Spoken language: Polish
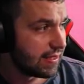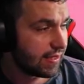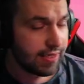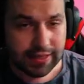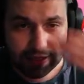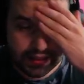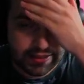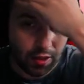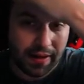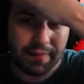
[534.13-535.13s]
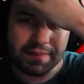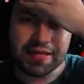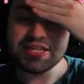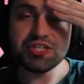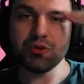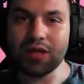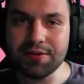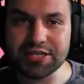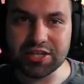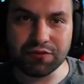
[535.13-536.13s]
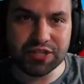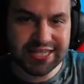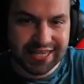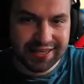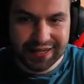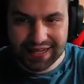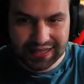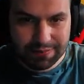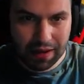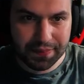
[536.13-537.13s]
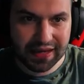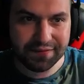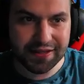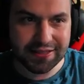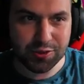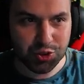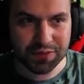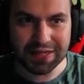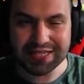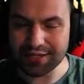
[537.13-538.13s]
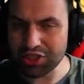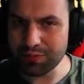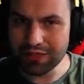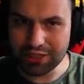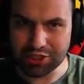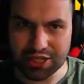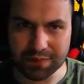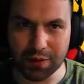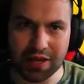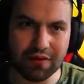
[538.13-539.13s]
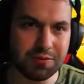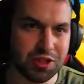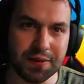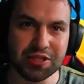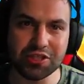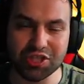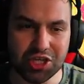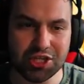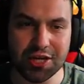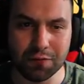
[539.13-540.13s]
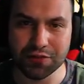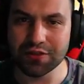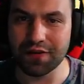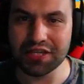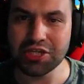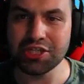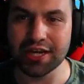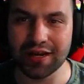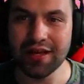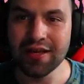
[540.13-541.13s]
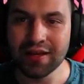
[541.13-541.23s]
E, dobra, mam nadzieję, że uda mi się zrobić wszystkie triki na tej mapie, więc już chyba straciliśmy licznik, bo nie wiem, czy to będzie 10 trików, czy 20.